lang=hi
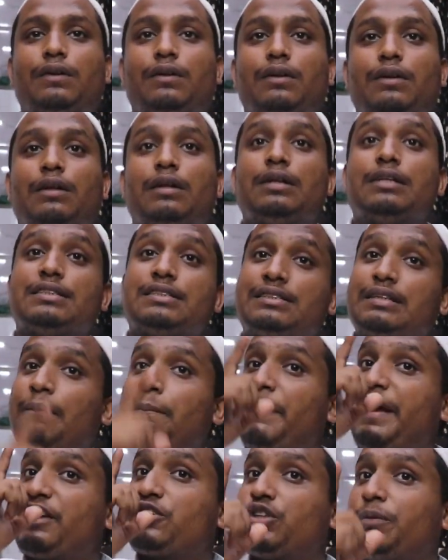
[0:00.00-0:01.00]
क्वालिटी जब
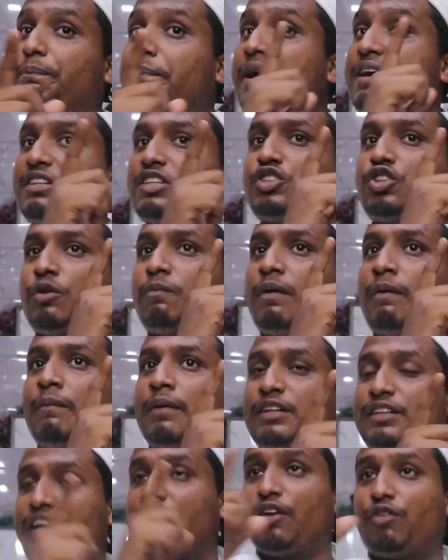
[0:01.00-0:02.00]
मैं एक सौ पैंतीस रुपए
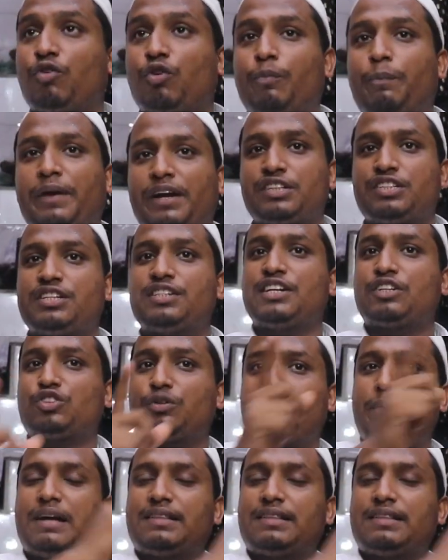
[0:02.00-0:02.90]
में डेढ़ सौ रुपए की चीज एक सौ